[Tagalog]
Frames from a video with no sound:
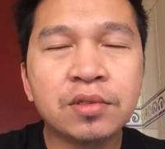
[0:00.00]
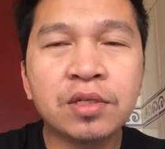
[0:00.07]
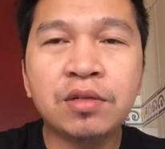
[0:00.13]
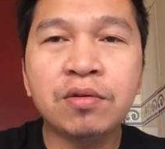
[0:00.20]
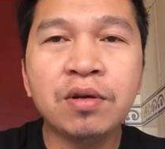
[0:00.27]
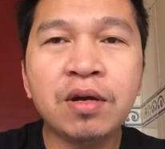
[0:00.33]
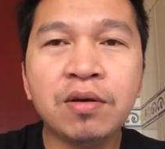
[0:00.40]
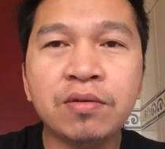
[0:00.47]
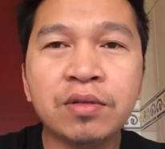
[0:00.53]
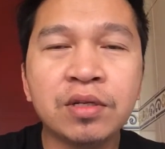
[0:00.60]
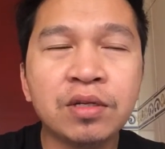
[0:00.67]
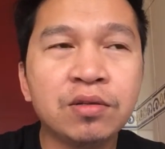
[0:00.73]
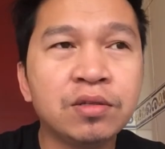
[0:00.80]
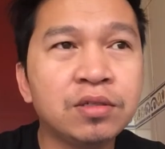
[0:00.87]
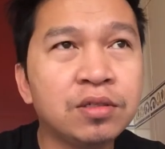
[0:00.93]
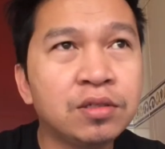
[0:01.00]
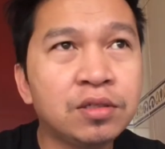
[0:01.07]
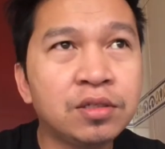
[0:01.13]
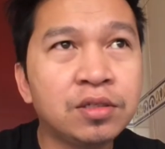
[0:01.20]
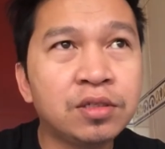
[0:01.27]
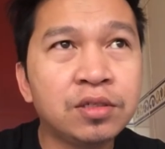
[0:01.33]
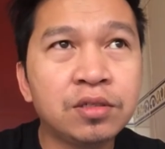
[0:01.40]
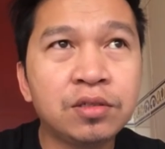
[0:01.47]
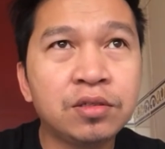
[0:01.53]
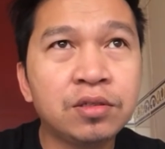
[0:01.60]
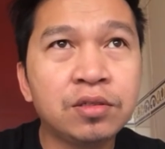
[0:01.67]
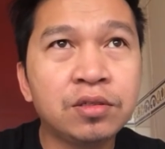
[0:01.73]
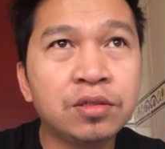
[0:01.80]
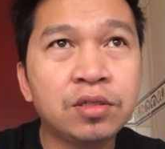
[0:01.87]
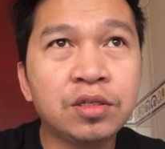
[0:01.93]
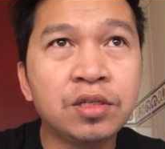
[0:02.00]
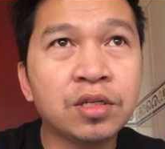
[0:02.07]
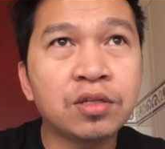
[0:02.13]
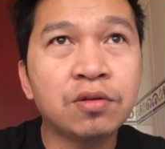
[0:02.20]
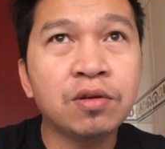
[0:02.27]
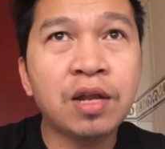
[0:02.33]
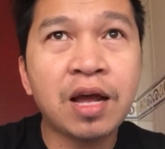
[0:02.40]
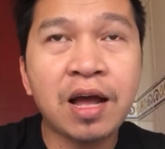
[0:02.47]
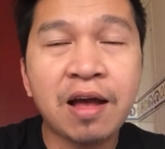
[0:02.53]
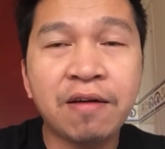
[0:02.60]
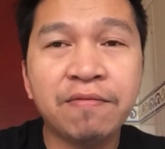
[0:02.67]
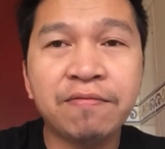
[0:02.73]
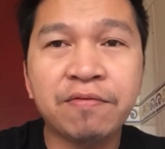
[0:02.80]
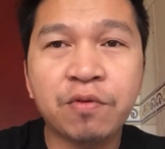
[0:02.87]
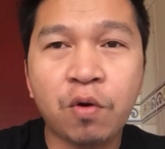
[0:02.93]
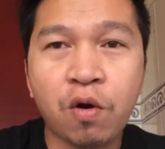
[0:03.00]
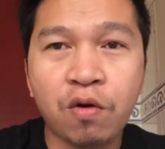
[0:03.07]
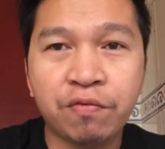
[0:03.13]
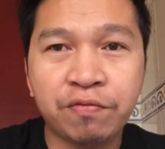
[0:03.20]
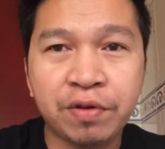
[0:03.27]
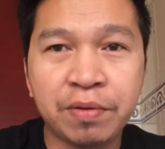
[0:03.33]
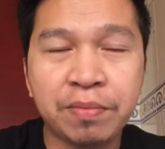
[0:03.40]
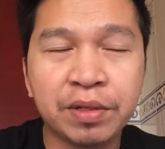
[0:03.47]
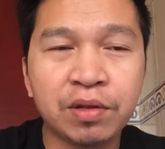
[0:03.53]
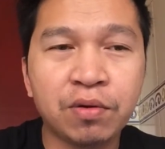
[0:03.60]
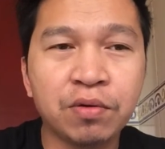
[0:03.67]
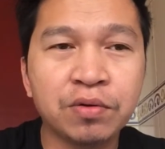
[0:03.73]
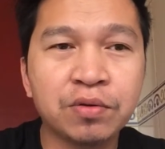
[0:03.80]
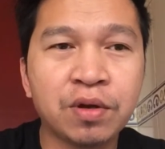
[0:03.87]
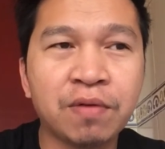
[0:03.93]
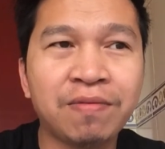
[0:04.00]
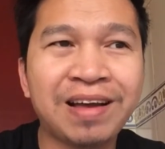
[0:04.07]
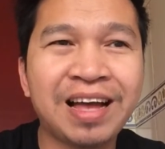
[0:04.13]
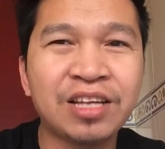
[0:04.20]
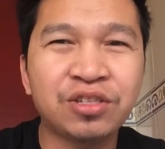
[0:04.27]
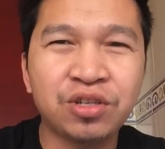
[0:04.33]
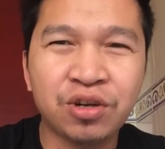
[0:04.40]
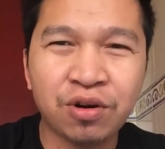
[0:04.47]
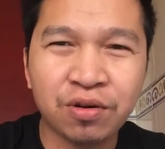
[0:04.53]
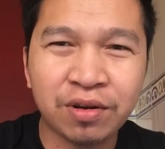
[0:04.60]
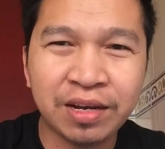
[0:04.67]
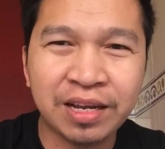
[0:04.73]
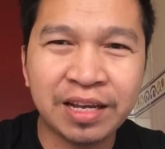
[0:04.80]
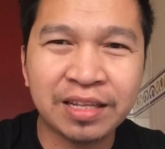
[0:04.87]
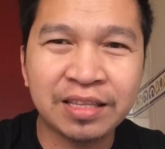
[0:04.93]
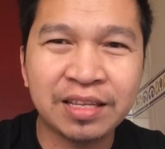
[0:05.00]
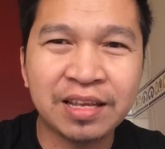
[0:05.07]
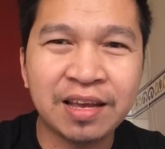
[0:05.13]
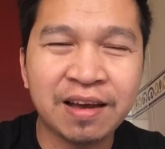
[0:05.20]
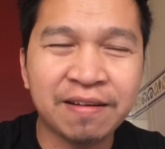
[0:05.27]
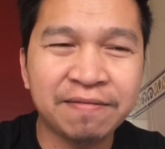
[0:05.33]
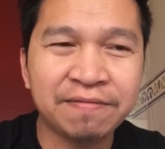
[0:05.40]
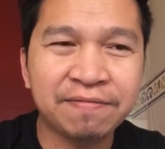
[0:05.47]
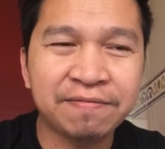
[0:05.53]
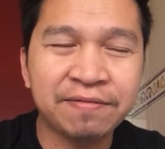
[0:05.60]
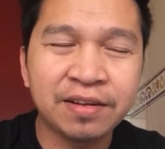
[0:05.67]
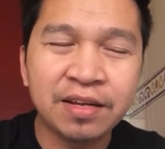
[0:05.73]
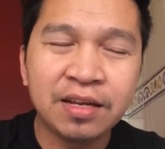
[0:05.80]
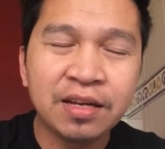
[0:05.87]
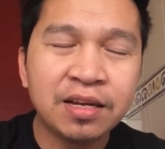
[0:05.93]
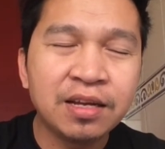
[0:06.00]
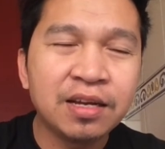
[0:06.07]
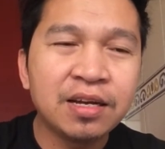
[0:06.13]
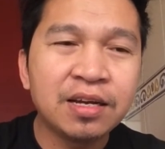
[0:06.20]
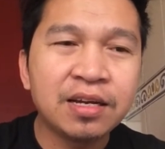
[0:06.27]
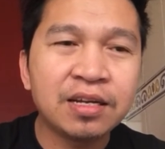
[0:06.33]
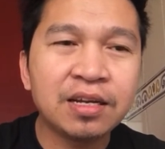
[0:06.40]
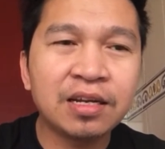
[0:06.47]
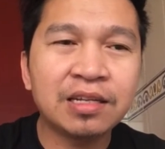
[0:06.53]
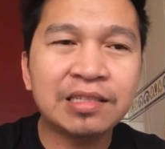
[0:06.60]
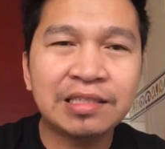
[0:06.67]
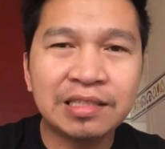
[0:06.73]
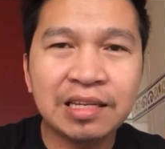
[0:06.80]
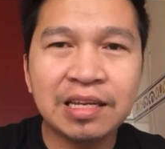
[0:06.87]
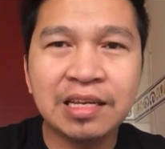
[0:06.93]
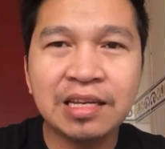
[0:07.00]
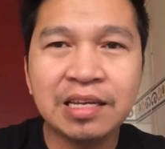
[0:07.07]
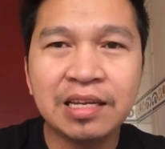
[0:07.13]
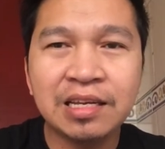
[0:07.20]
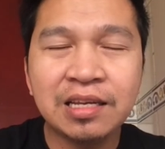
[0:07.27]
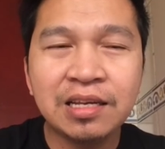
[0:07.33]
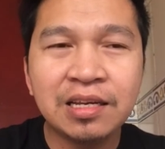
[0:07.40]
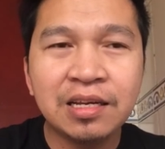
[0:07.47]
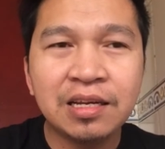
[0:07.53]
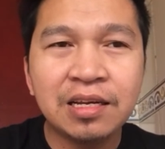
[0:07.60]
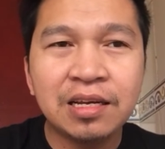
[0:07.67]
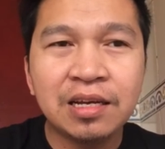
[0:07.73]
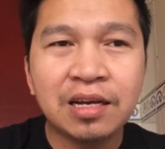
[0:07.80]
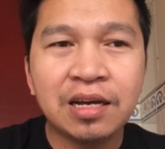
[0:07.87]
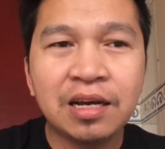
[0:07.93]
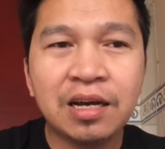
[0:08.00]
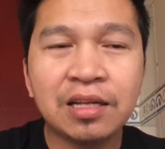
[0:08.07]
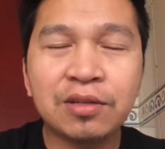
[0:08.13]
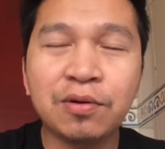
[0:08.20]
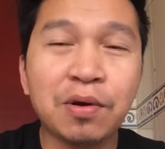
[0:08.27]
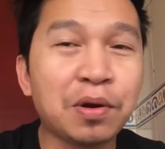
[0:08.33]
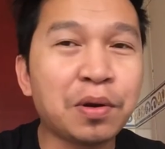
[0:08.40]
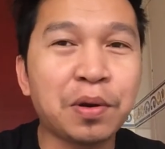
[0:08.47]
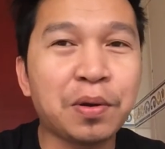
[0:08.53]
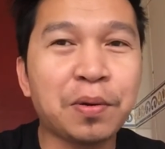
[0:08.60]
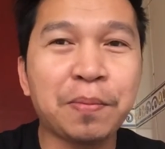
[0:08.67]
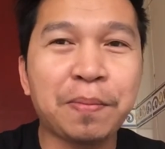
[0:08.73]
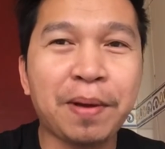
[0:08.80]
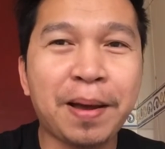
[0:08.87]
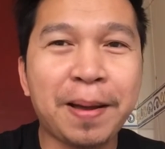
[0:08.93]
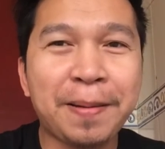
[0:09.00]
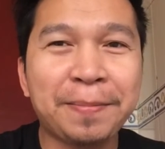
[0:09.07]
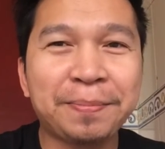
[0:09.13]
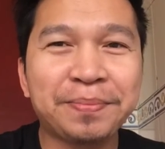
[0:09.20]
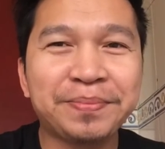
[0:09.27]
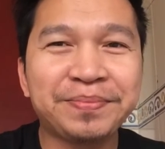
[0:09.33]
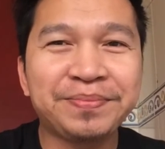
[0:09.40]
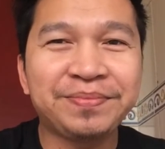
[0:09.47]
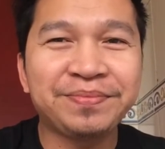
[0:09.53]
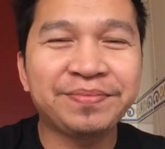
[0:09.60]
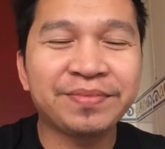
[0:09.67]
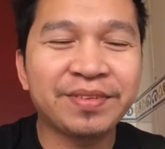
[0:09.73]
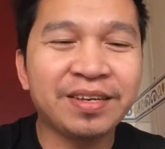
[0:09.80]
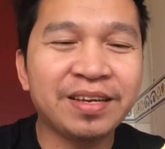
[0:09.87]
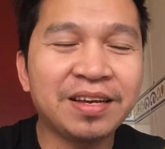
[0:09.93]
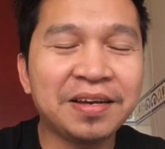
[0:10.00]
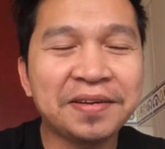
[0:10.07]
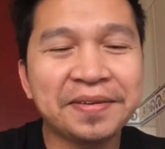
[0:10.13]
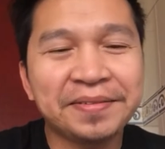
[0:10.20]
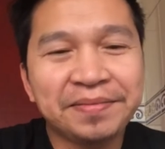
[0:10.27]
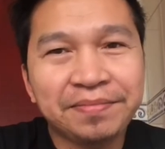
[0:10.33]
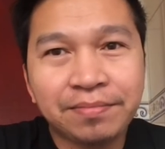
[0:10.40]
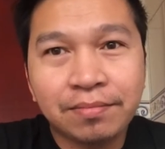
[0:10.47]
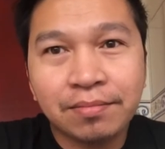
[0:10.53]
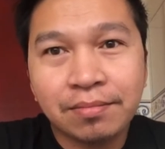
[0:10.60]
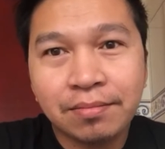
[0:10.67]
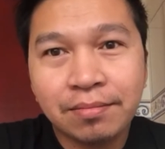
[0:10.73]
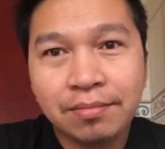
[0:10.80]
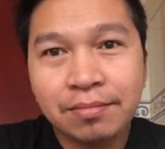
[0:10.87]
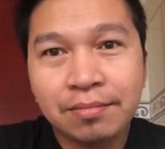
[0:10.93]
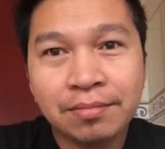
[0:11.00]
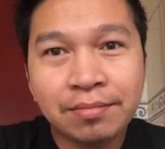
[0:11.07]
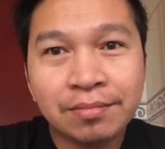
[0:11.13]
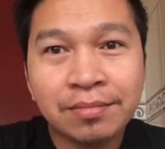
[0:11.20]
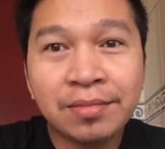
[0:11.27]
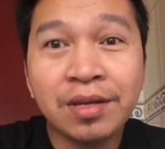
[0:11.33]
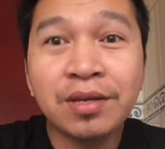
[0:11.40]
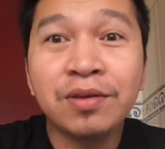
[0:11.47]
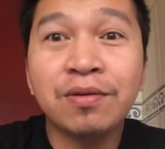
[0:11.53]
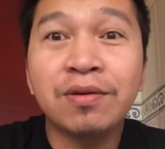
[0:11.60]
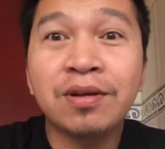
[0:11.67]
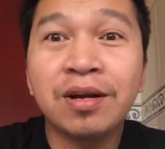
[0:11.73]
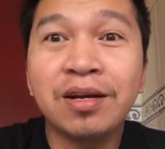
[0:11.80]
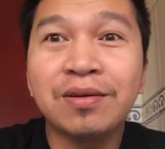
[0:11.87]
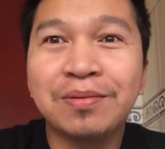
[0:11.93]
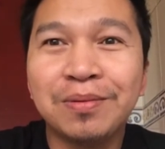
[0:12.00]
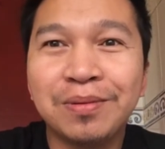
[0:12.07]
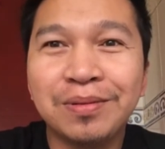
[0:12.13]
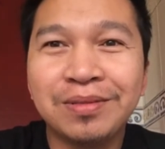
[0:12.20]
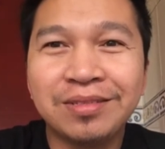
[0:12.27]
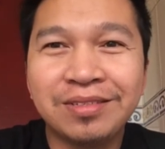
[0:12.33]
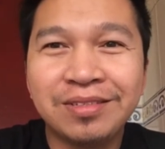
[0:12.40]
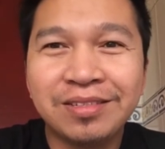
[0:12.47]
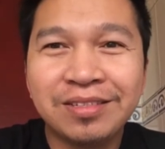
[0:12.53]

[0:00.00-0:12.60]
dito, dito they just don't have coffee but they also have hot chocolate they have uh, tea at kung ano-ano pa yeah thank you organa Gold